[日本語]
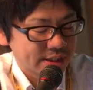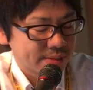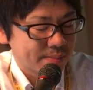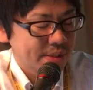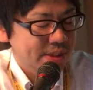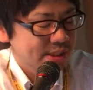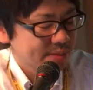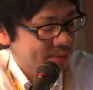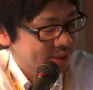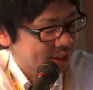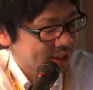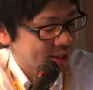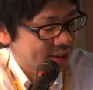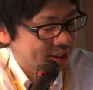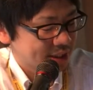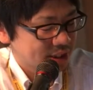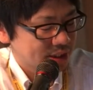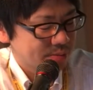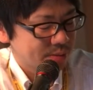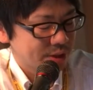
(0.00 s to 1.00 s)
さまざま
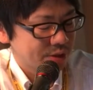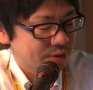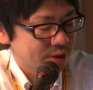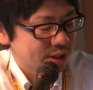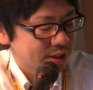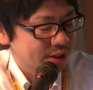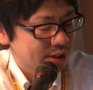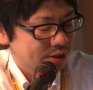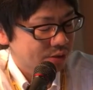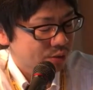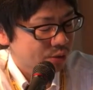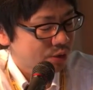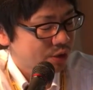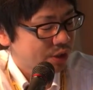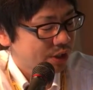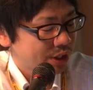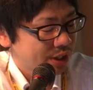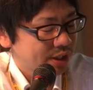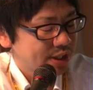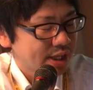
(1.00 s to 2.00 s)
な立場の方の
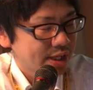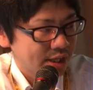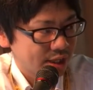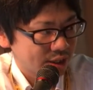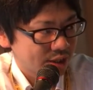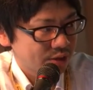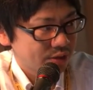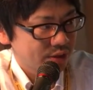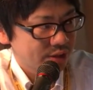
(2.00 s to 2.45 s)
避難